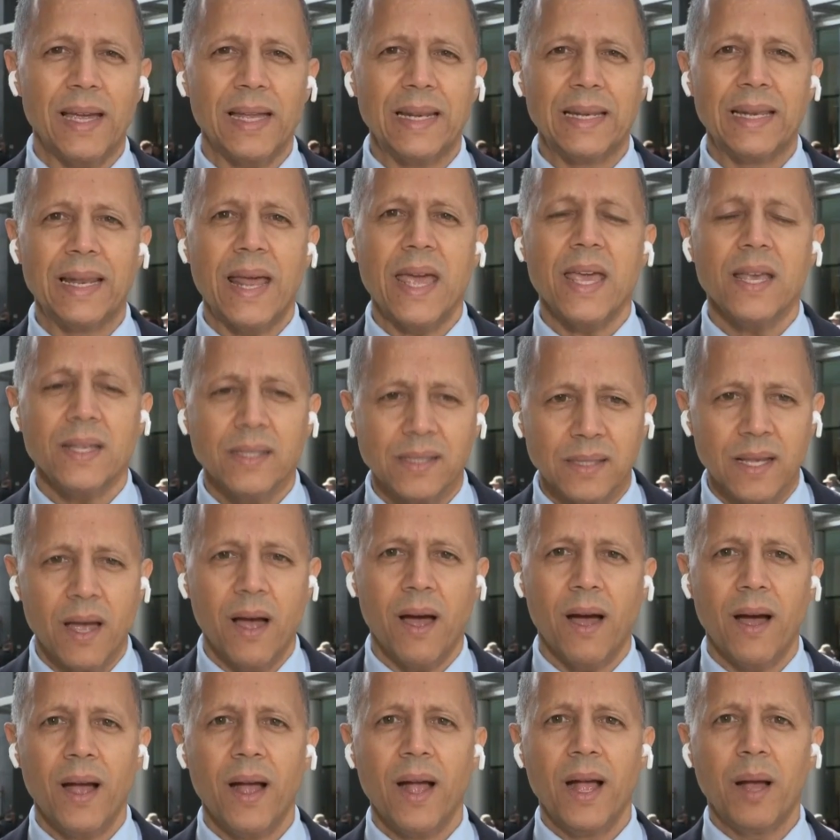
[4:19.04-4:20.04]
ليس
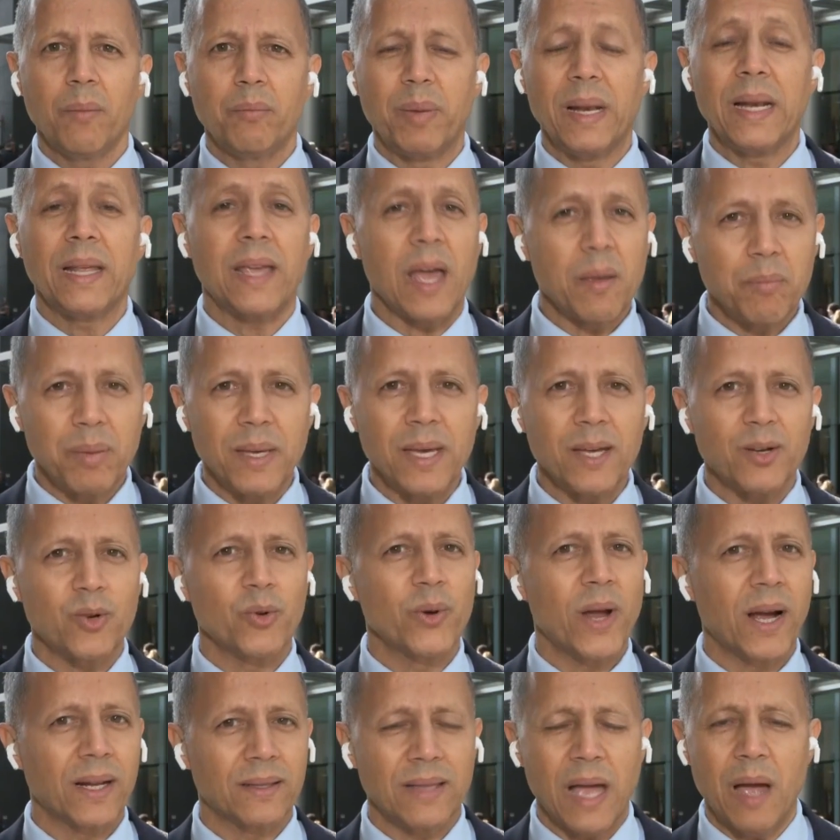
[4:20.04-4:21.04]
بالكبير
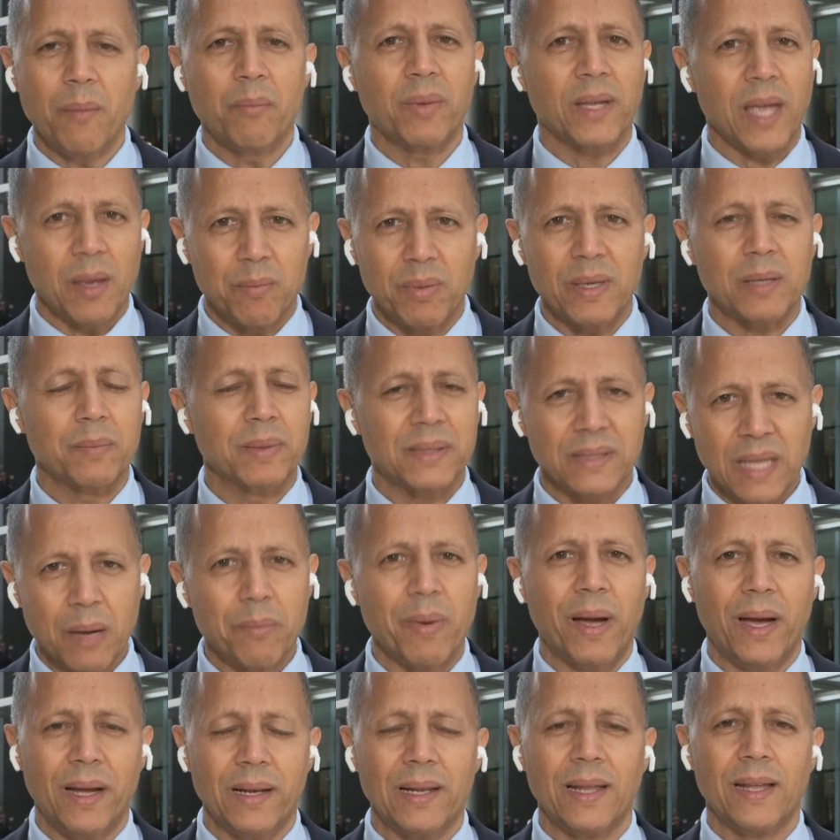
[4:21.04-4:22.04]
هناك دعم كبير
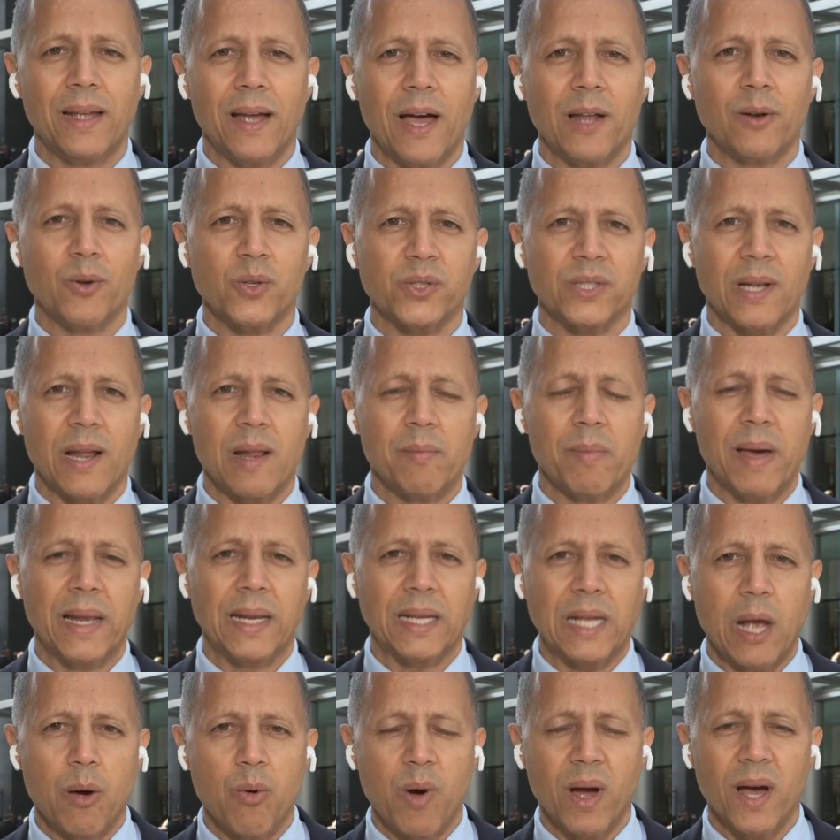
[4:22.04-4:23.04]
بالطبع للأسرة
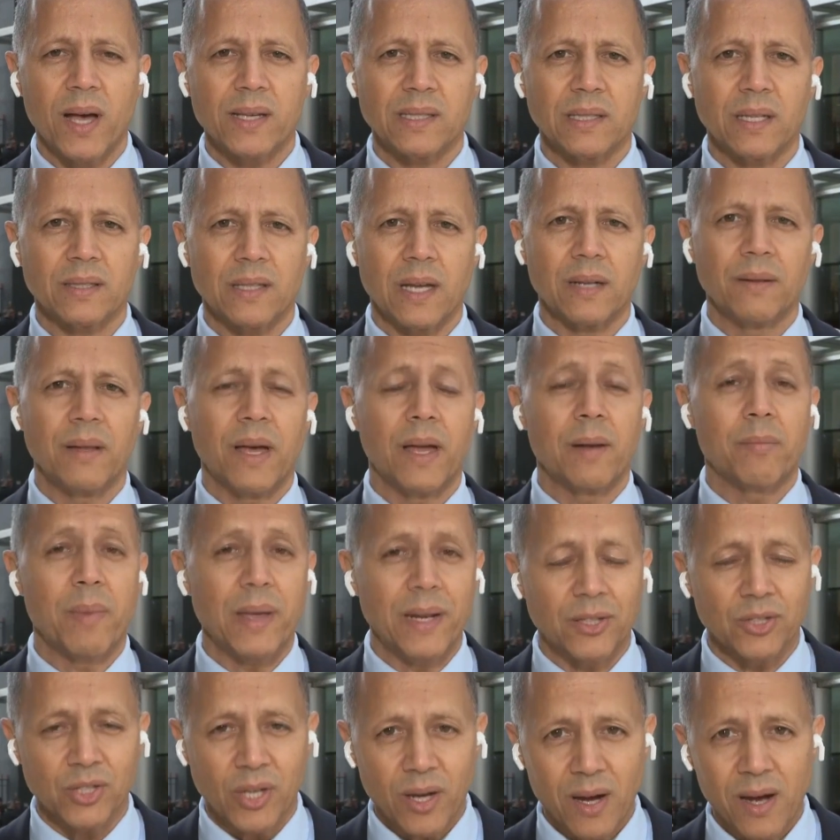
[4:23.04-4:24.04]
المالكة وخاصة
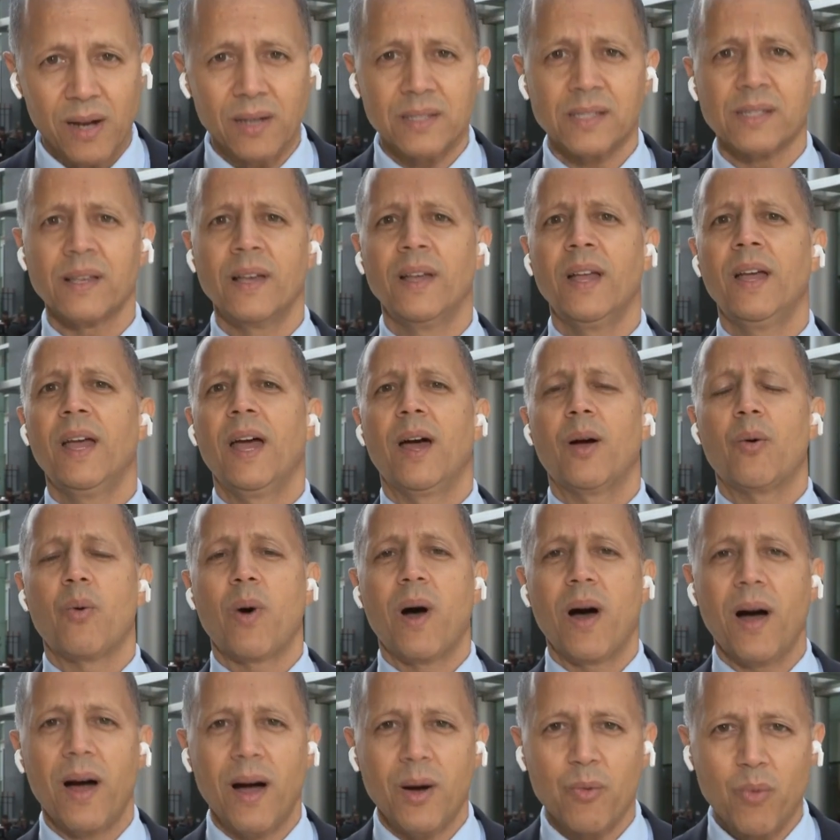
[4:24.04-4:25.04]
الملك تشارلز
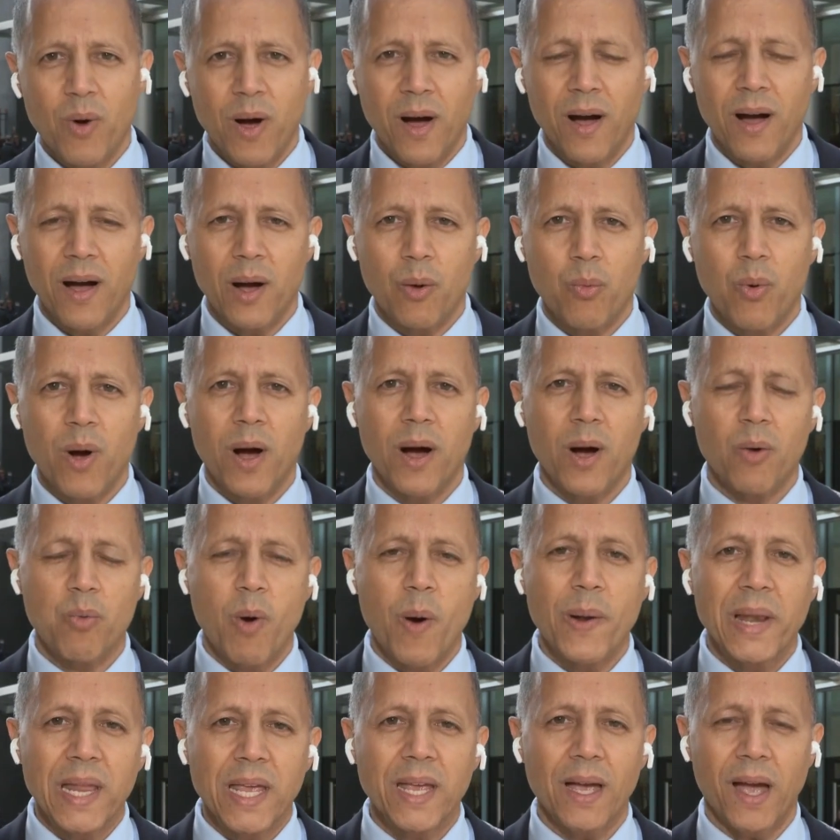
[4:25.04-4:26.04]

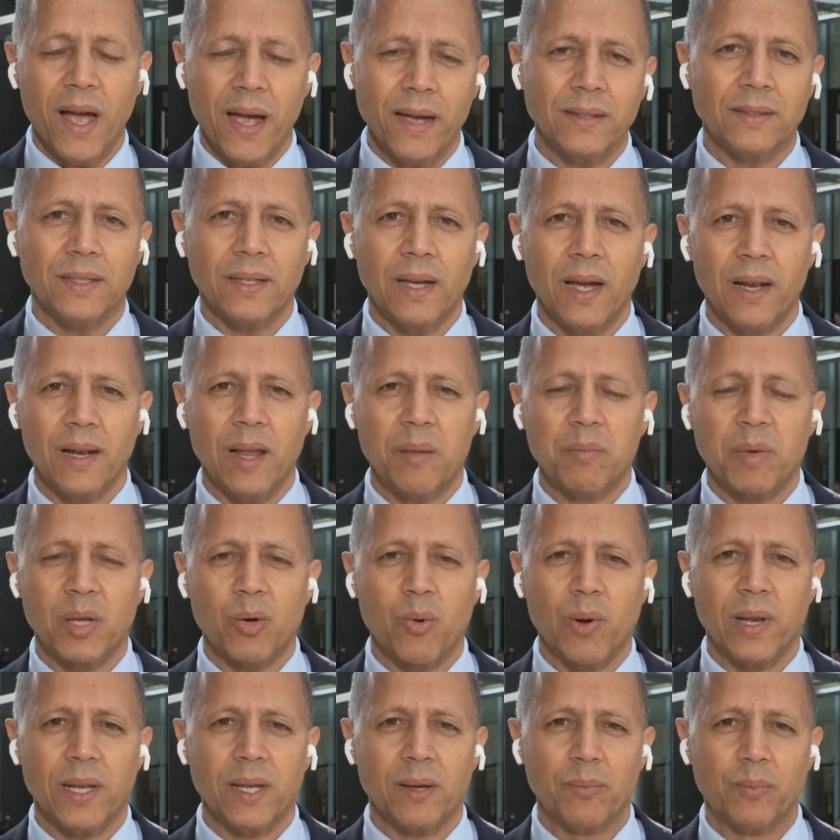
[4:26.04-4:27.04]
وولي عهده
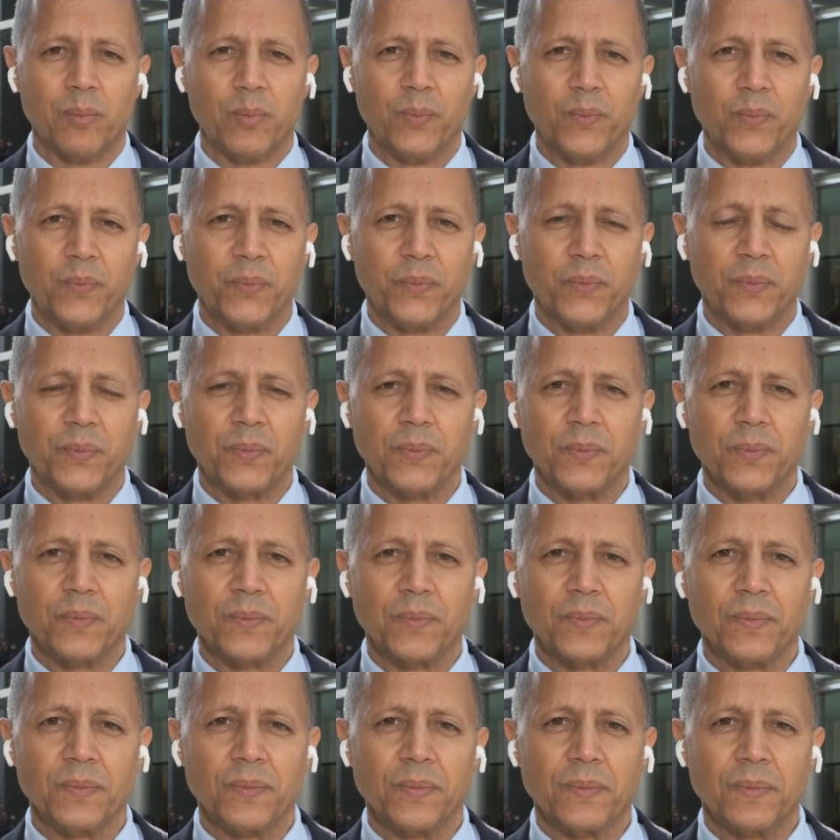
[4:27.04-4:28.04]
الأمير ويليام
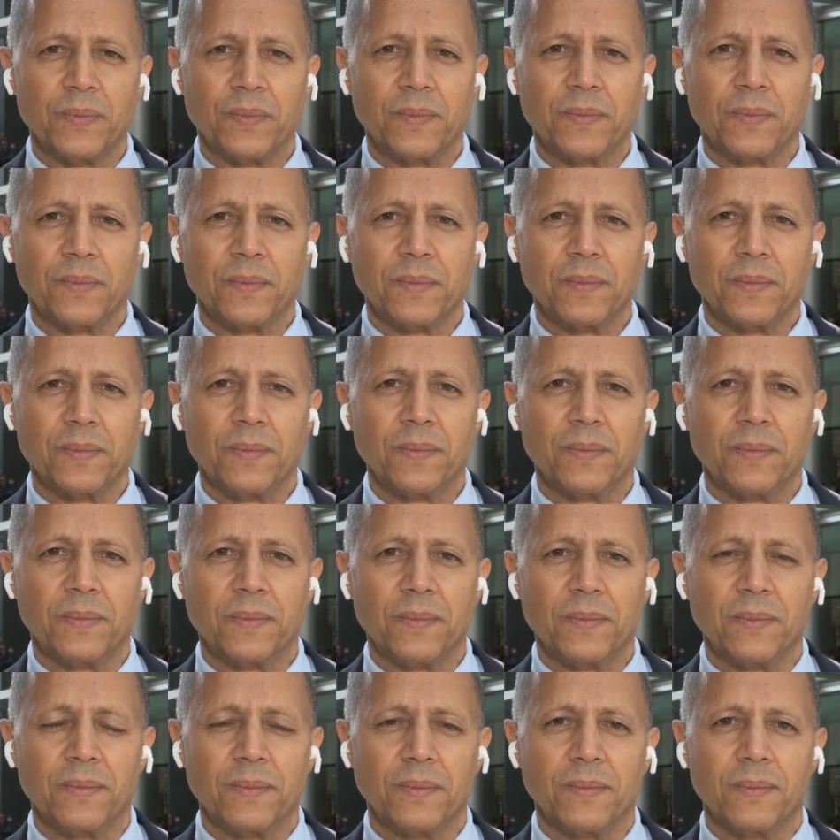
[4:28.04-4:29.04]
طيب نحن بنشكرك على
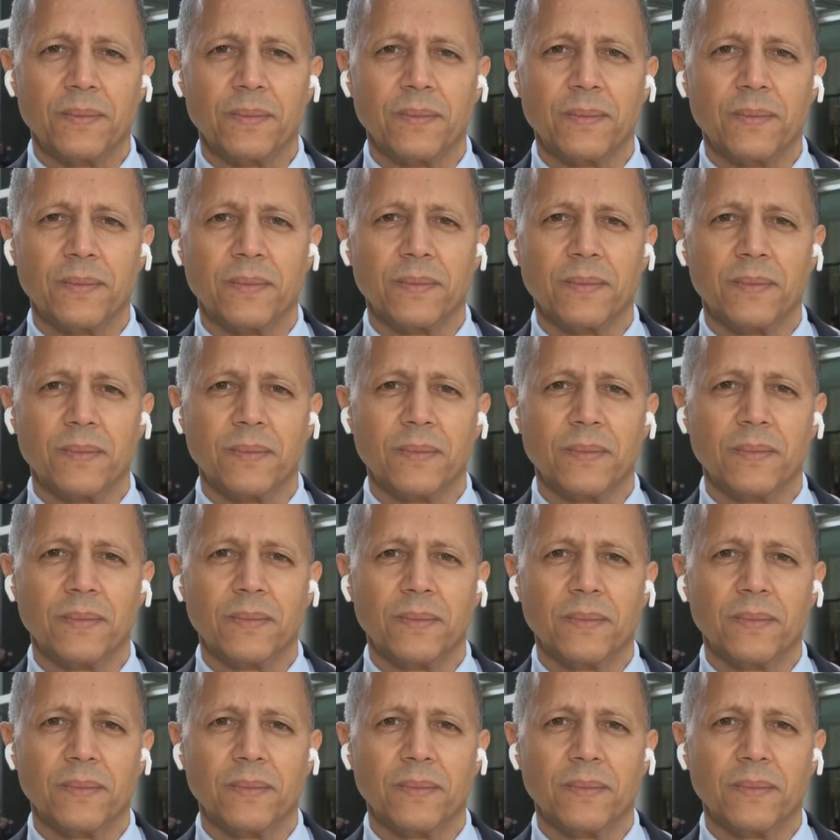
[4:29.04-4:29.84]
هذه المداخلة